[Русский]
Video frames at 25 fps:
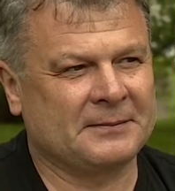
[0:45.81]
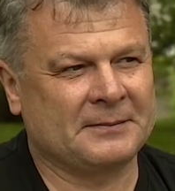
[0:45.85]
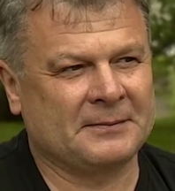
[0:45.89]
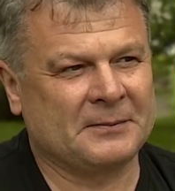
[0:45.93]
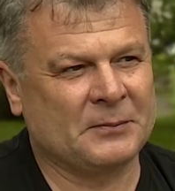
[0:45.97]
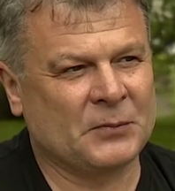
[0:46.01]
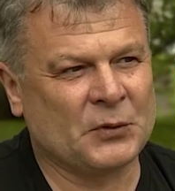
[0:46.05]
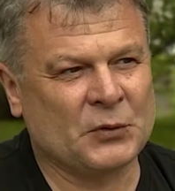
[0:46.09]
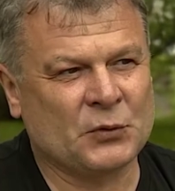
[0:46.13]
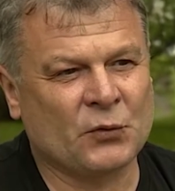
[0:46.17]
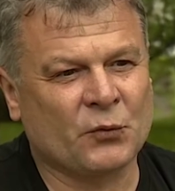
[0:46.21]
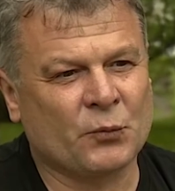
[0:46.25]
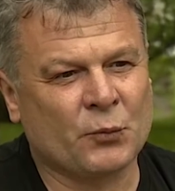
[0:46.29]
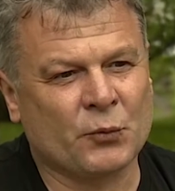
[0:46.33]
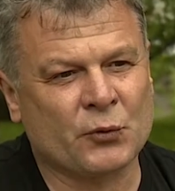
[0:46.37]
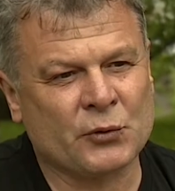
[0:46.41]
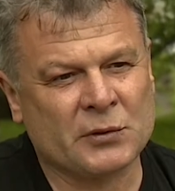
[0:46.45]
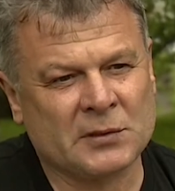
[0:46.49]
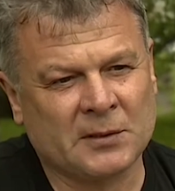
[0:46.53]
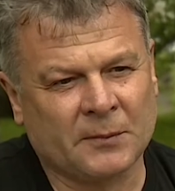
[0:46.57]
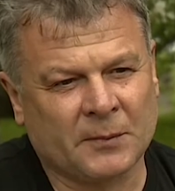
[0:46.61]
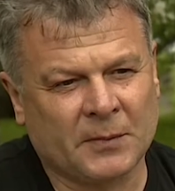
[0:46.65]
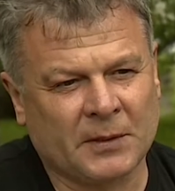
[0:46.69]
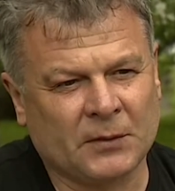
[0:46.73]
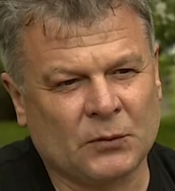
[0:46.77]
мы еще в
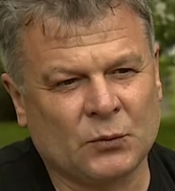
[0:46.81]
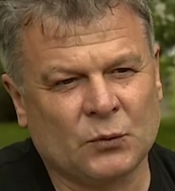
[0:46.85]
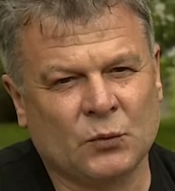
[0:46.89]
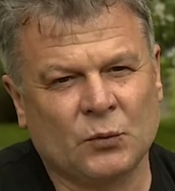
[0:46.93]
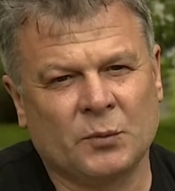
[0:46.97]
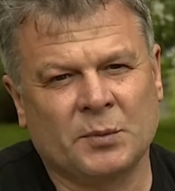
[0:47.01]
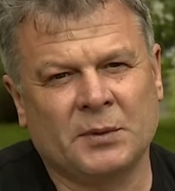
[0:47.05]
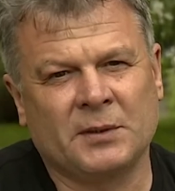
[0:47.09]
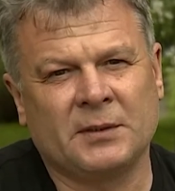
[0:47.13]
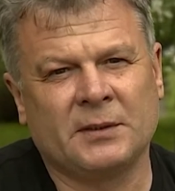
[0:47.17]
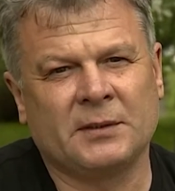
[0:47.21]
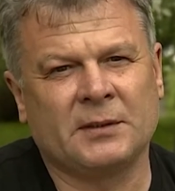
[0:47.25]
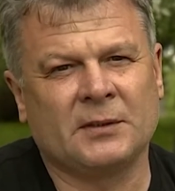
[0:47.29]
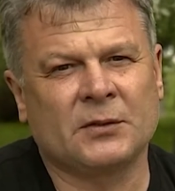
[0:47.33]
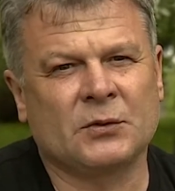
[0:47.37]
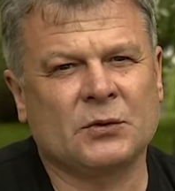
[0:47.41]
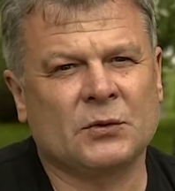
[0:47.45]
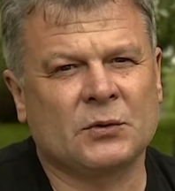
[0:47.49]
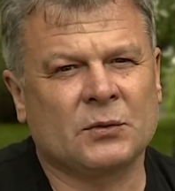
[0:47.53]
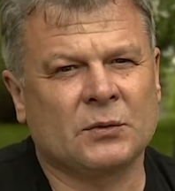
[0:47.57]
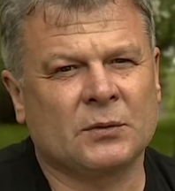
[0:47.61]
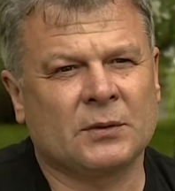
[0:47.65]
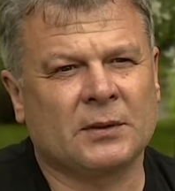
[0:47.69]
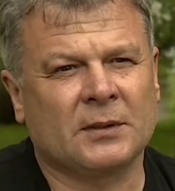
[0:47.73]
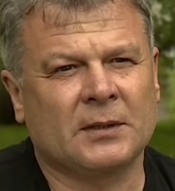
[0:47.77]
прошлом году убедились,
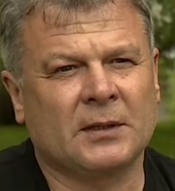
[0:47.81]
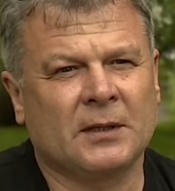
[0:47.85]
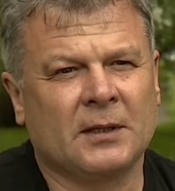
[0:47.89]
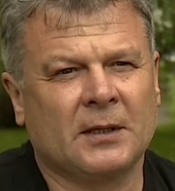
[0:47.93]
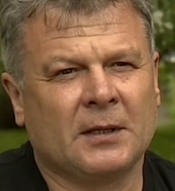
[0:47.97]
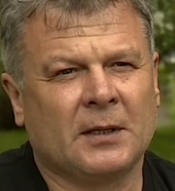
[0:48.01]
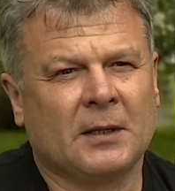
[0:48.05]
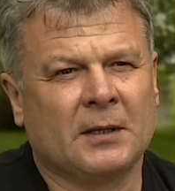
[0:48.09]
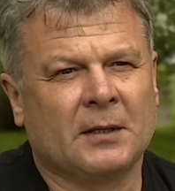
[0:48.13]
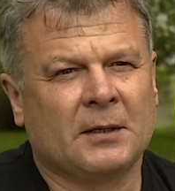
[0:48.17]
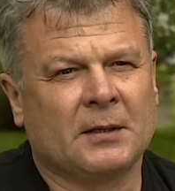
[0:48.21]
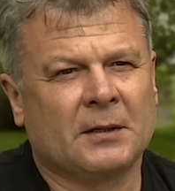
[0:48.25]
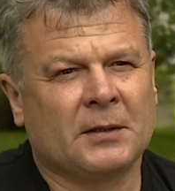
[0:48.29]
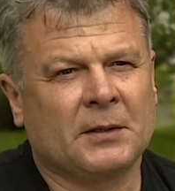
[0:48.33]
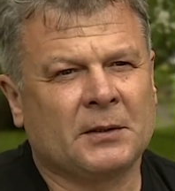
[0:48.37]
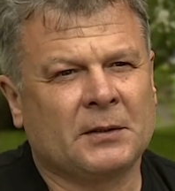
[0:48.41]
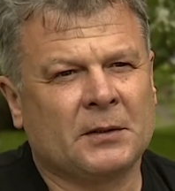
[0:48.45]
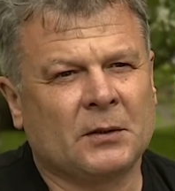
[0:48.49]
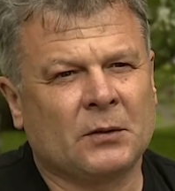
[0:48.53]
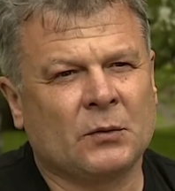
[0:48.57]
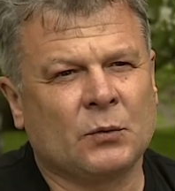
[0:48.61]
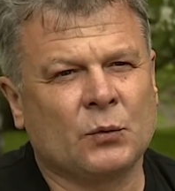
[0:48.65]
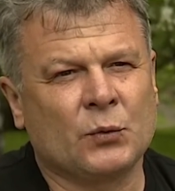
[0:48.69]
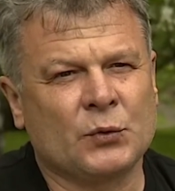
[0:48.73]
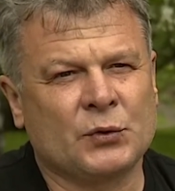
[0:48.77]
что это,
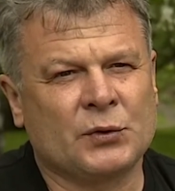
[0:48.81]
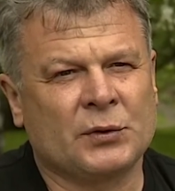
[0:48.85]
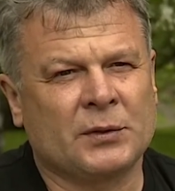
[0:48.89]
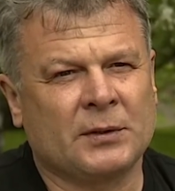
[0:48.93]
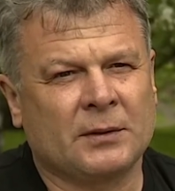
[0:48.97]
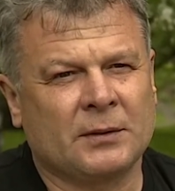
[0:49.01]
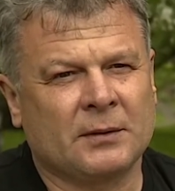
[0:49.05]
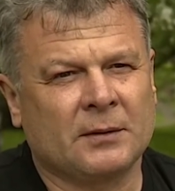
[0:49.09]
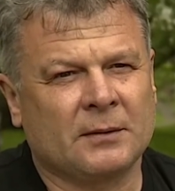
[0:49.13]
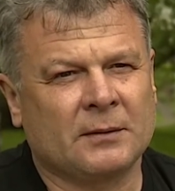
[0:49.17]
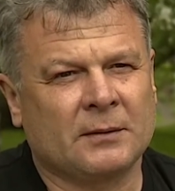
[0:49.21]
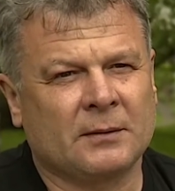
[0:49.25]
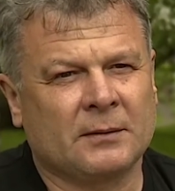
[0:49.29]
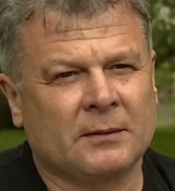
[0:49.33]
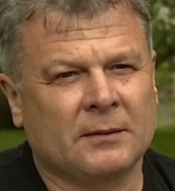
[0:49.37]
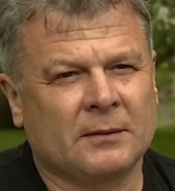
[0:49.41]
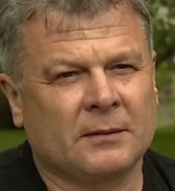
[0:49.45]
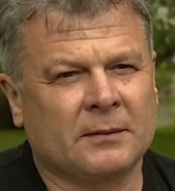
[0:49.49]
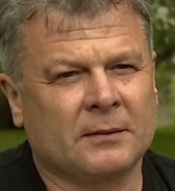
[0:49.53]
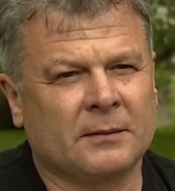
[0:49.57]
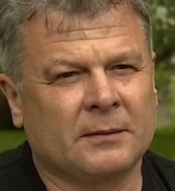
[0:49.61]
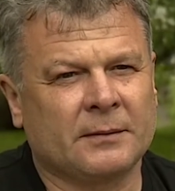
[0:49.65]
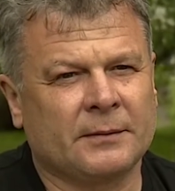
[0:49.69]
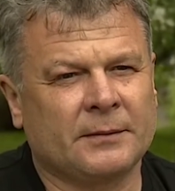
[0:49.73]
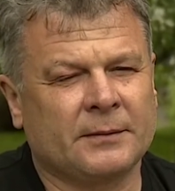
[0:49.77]
это очень,
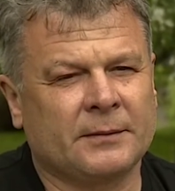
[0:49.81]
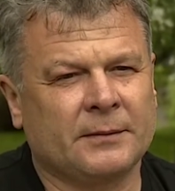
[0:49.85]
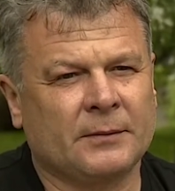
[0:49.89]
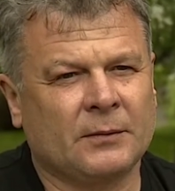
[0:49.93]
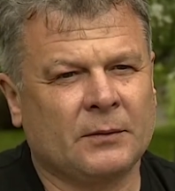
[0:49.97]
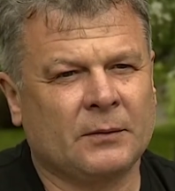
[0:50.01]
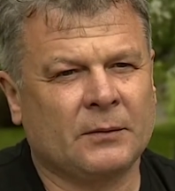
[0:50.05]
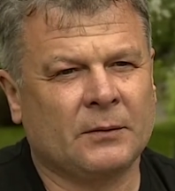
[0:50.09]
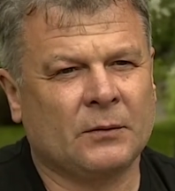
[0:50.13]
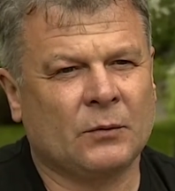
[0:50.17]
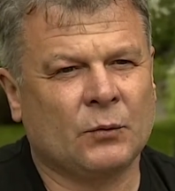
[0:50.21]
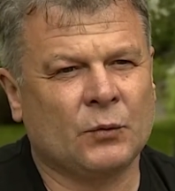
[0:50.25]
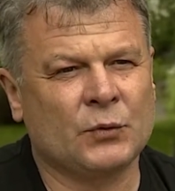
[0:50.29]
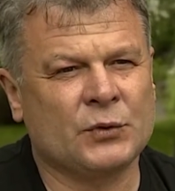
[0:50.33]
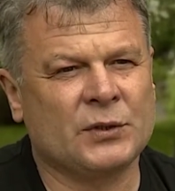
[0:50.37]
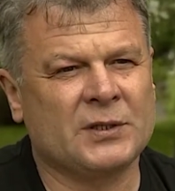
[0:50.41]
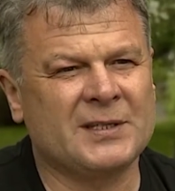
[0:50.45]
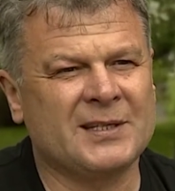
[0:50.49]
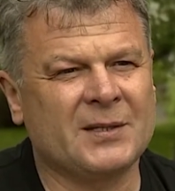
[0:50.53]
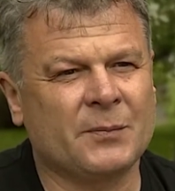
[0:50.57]
э, очень